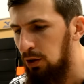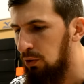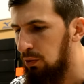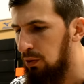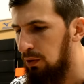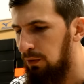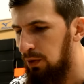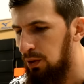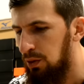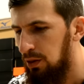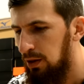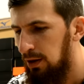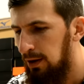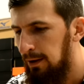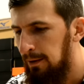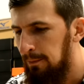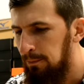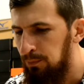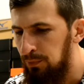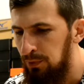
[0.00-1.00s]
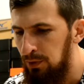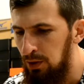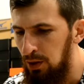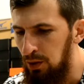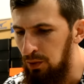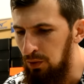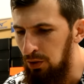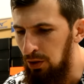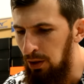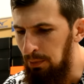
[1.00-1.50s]
nodze, więc
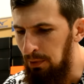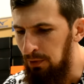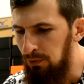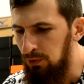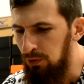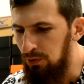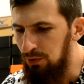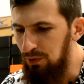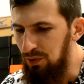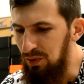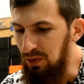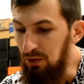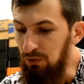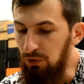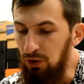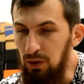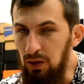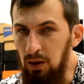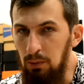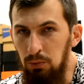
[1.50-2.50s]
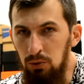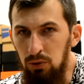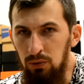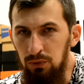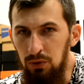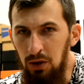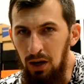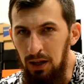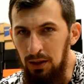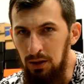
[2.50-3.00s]
jest to na pewno z tych wszystkich
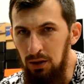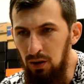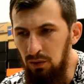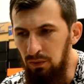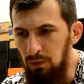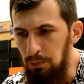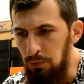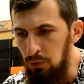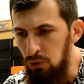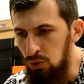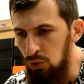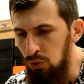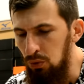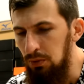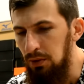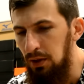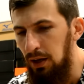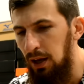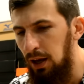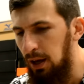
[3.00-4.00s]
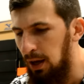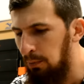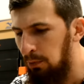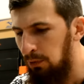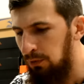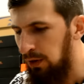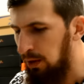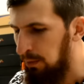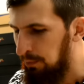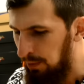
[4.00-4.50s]
butów, które Adidas wypuścił. Tak jak ja
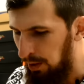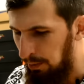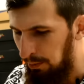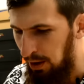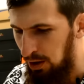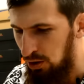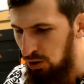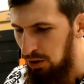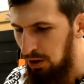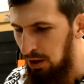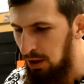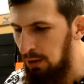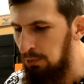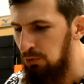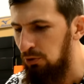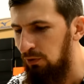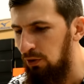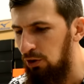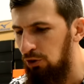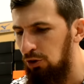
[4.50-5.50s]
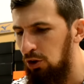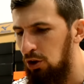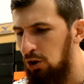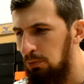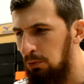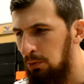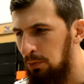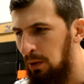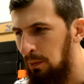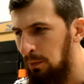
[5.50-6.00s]
mówiłem, najbardziej najlepsze wrażenie
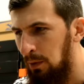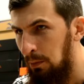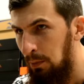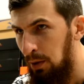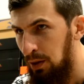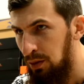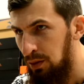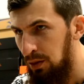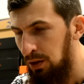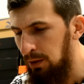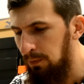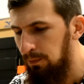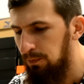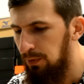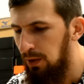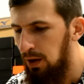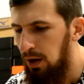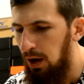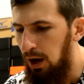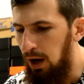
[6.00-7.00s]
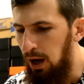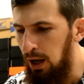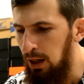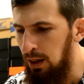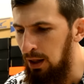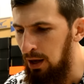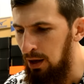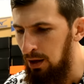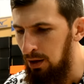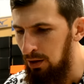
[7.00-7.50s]
robią na mnie Messi,
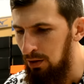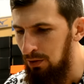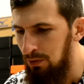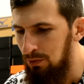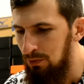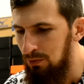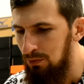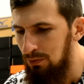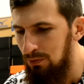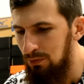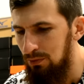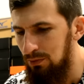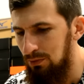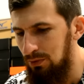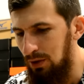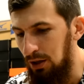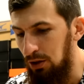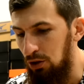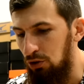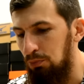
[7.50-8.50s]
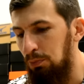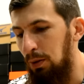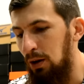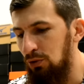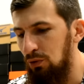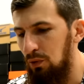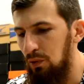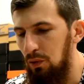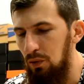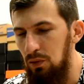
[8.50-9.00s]
ale mm, tak też
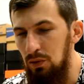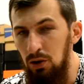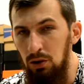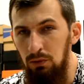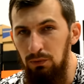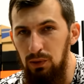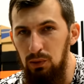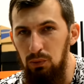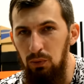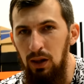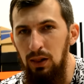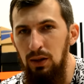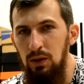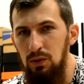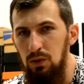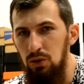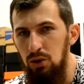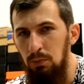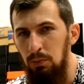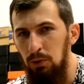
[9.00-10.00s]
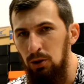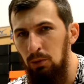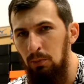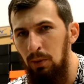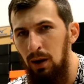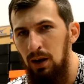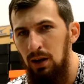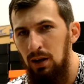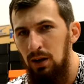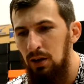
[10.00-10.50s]
patrząc ze strony wizualnej, co się
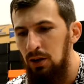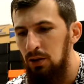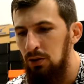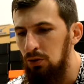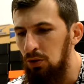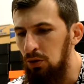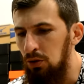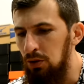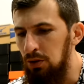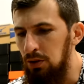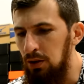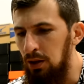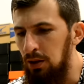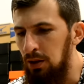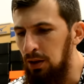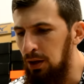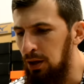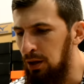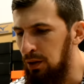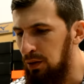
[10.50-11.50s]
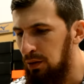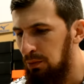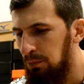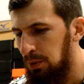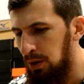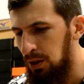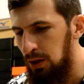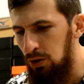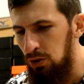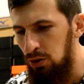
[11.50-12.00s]
podoba, to ten
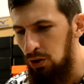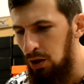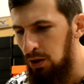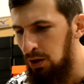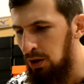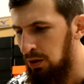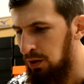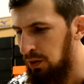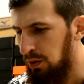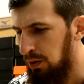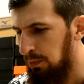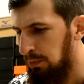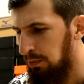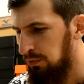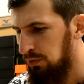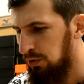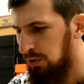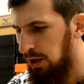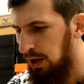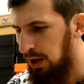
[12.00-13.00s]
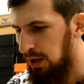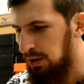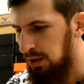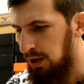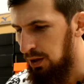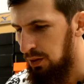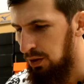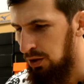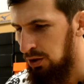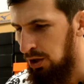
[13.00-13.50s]
X151 jest na pewno
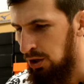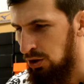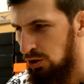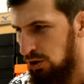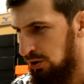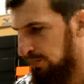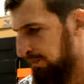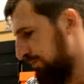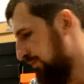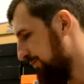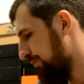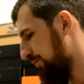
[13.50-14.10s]
najatrakcyjniejszy.